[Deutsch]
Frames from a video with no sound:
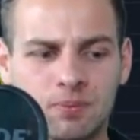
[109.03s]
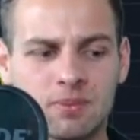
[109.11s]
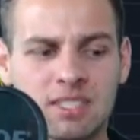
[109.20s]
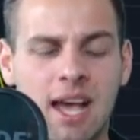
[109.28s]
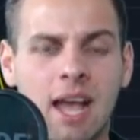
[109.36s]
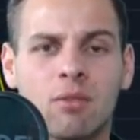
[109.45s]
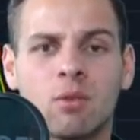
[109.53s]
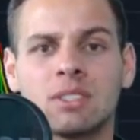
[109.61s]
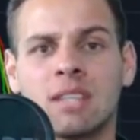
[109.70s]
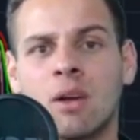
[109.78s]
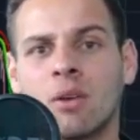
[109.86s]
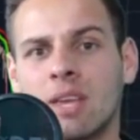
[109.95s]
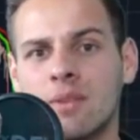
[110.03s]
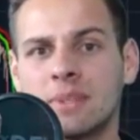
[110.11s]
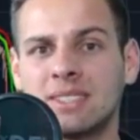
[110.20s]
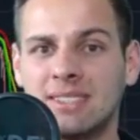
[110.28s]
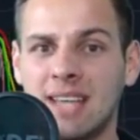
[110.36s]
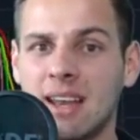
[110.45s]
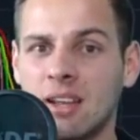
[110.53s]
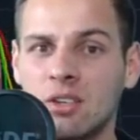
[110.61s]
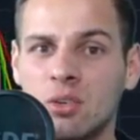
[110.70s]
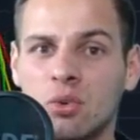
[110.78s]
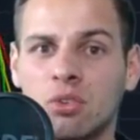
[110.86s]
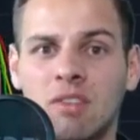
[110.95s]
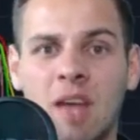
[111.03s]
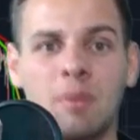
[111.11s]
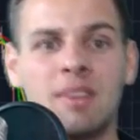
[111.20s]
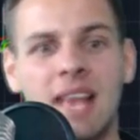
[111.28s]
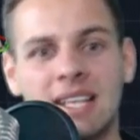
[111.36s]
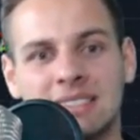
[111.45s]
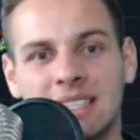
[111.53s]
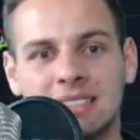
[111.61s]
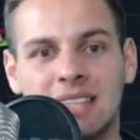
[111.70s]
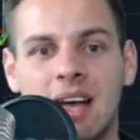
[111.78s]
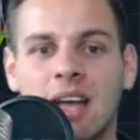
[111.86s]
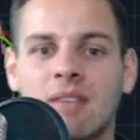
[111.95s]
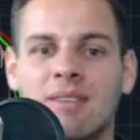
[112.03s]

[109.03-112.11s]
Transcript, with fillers: Zeit, wo wir sagen, okay, wir haben jetzt die Tether News, wir haben die Nasdaq-Sache,